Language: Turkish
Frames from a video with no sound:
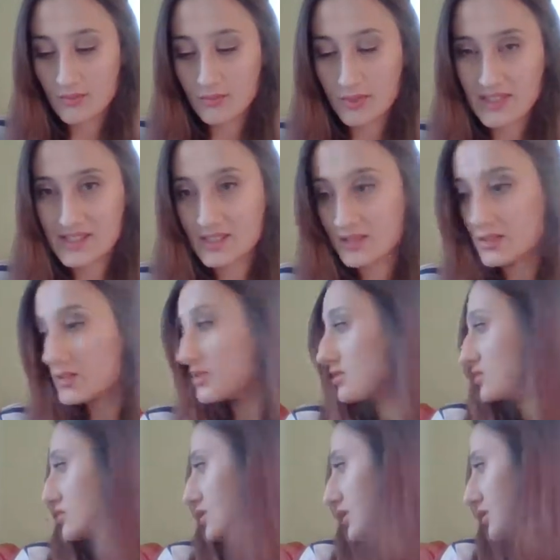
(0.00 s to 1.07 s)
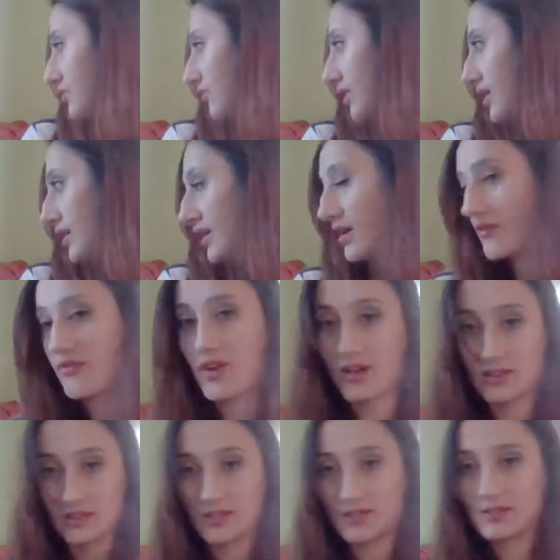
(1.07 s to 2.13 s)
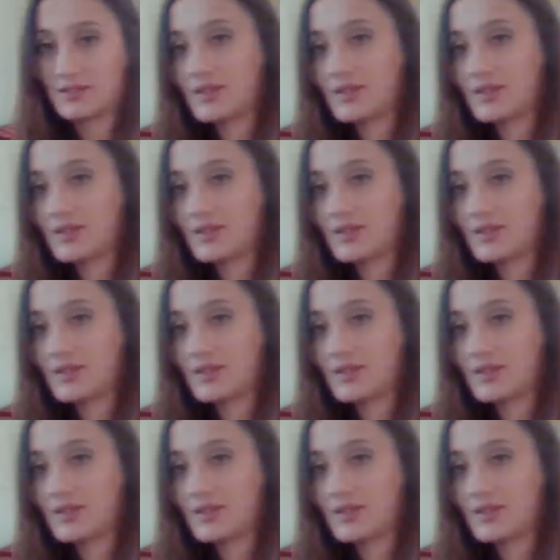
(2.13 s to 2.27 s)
basit cetveller vardı. Hatta